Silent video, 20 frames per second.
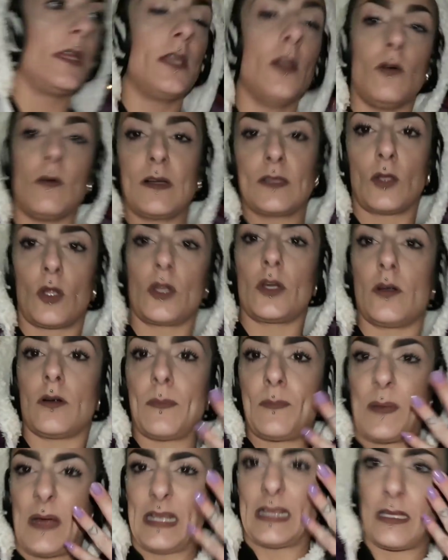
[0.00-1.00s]
io quando ne...
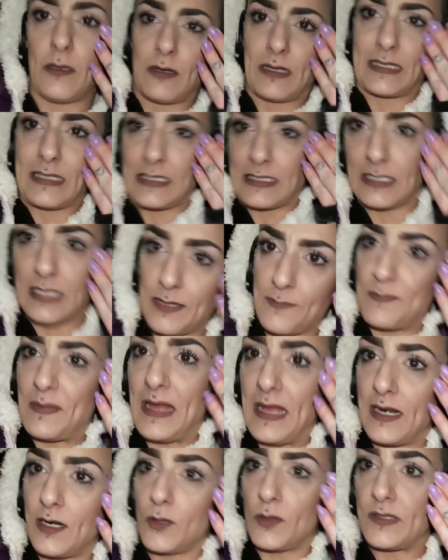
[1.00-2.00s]
a parte guardate che
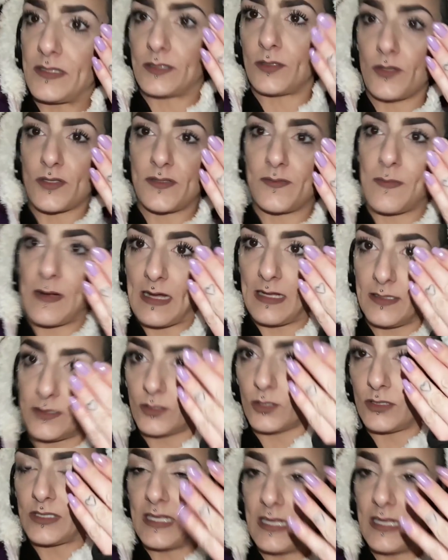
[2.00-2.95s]
bello questo smalto